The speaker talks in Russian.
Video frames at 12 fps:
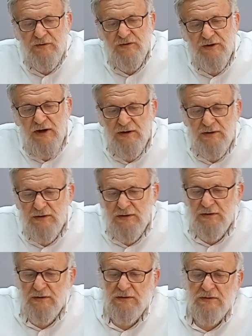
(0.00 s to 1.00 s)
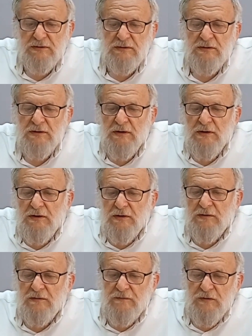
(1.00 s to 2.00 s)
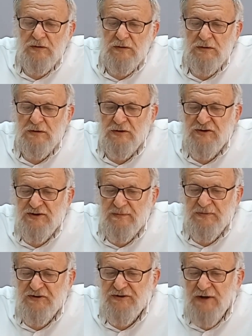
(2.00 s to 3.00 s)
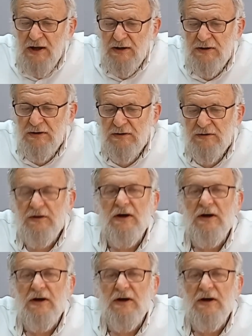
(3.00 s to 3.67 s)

держал э, в щипцах,